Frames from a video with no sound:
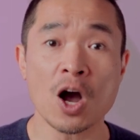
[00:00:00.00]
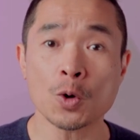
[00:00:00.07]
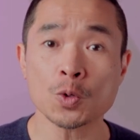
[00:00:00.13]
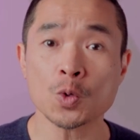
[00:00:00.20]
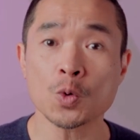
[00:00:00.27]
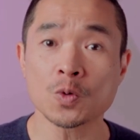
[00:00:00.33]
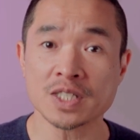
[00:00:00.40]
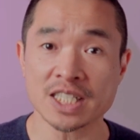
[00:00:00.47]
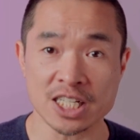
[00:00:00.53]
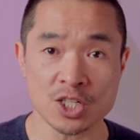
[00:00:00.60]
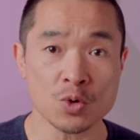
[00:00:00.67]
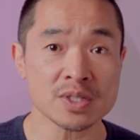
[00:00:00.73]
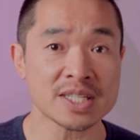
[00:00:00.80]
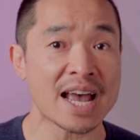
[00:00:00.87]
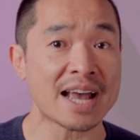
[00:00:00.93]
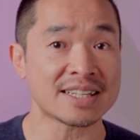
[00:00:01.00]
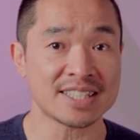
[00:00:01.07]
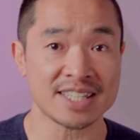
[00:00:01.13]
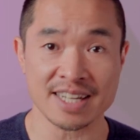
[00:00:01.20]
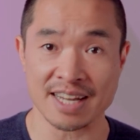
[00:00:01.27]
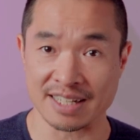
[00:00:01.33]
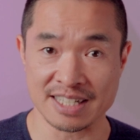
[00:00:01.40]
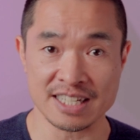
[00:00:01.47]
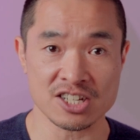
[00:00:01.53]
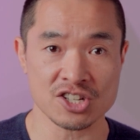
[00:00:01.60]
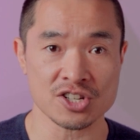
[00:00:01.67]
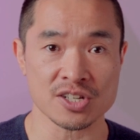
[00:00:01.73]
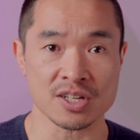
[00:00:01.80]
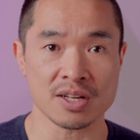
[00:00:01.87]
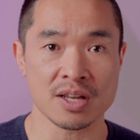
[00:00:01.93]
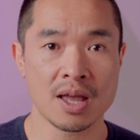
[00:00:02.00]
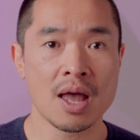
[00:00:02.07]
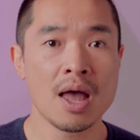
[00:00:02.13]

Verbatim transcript: 高度集中在潜意识，